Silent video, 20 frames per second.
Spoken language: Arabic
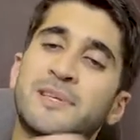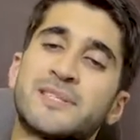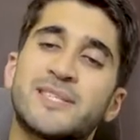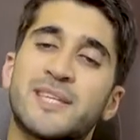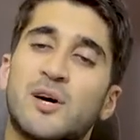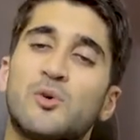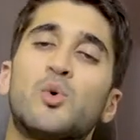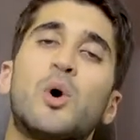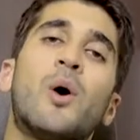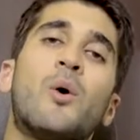
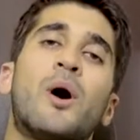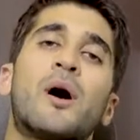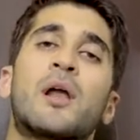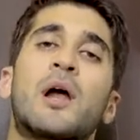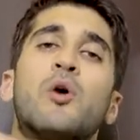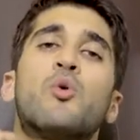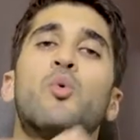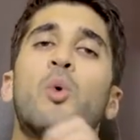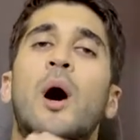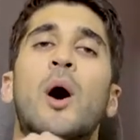مزعوها
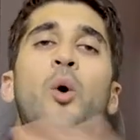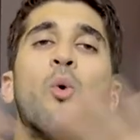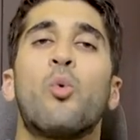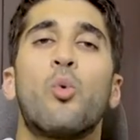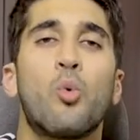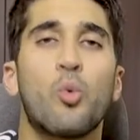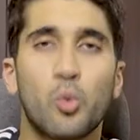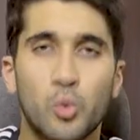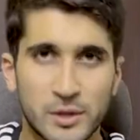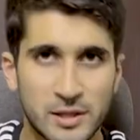وحرقوها
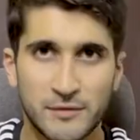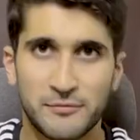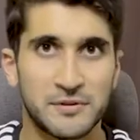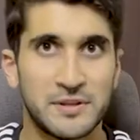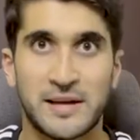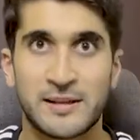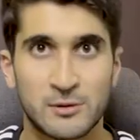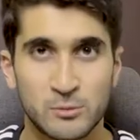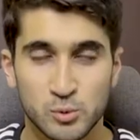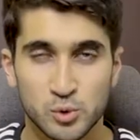واختفت
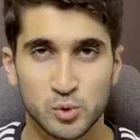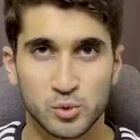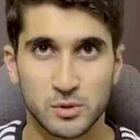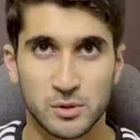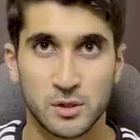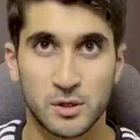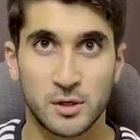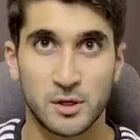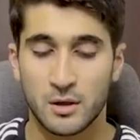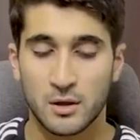عن الوجود
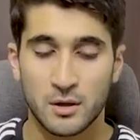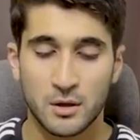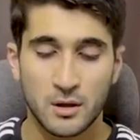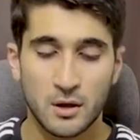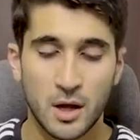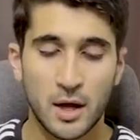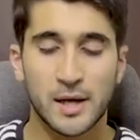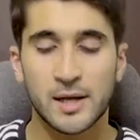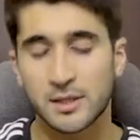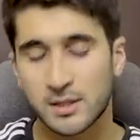
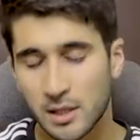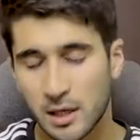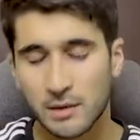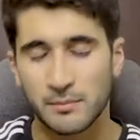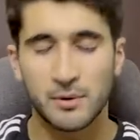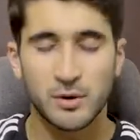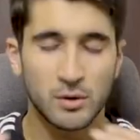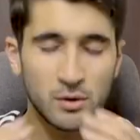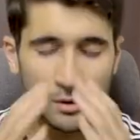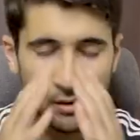حكيت يلا
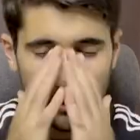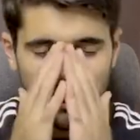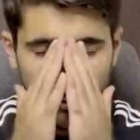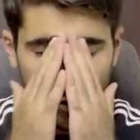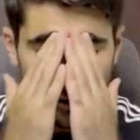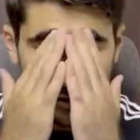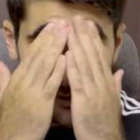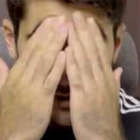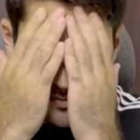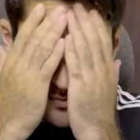
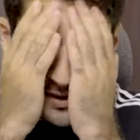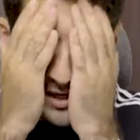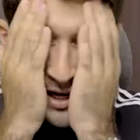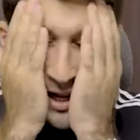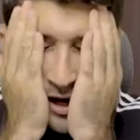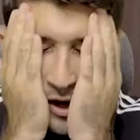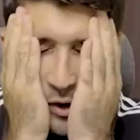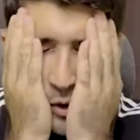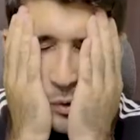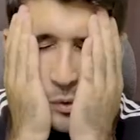بقول بسم
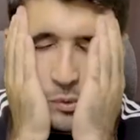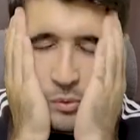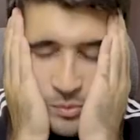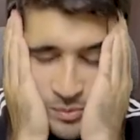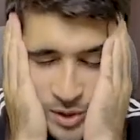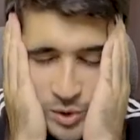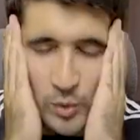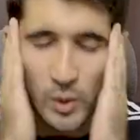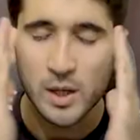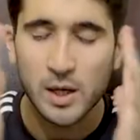الله
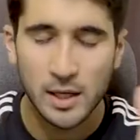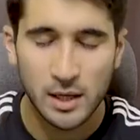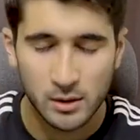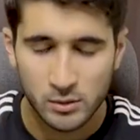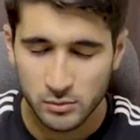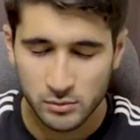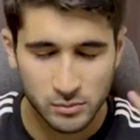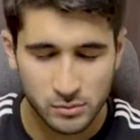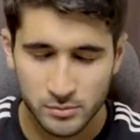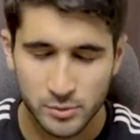وبتوكل
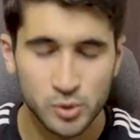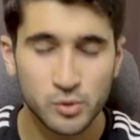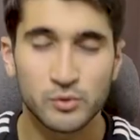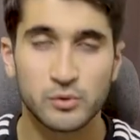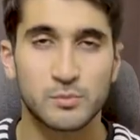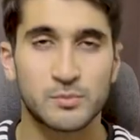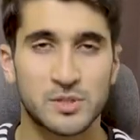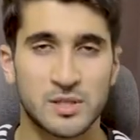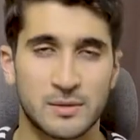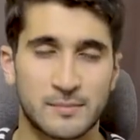وبنشوف شو
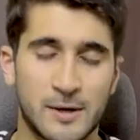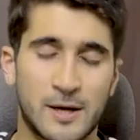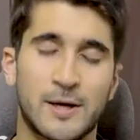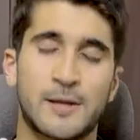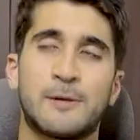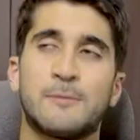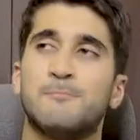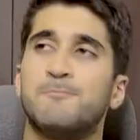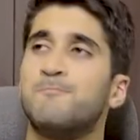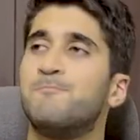بصير
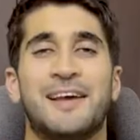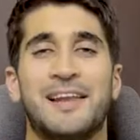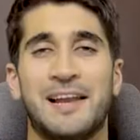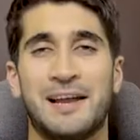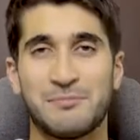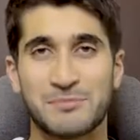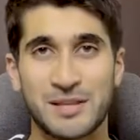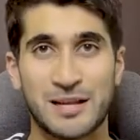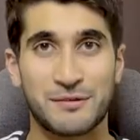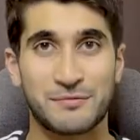معنا
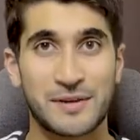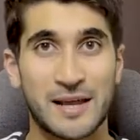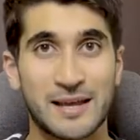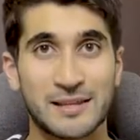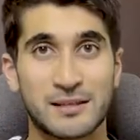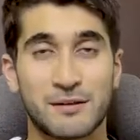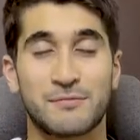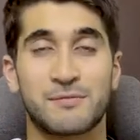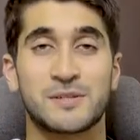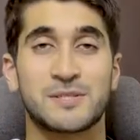الحمد لله في نهايه
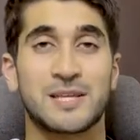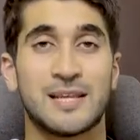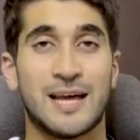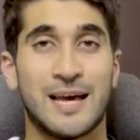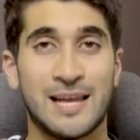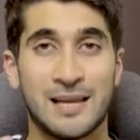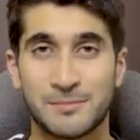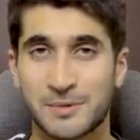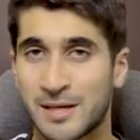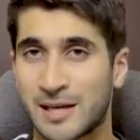الفصل
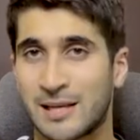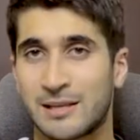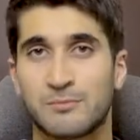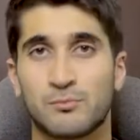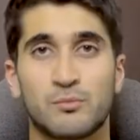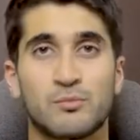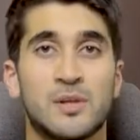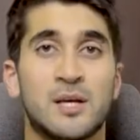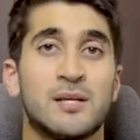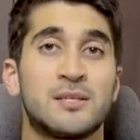العلامه كانت
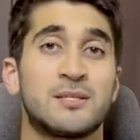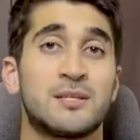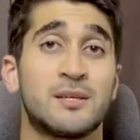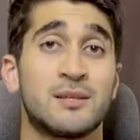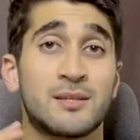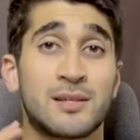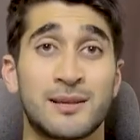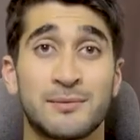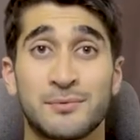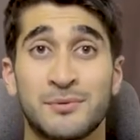ممتازه
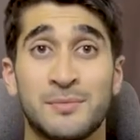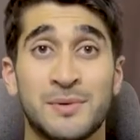طلبوا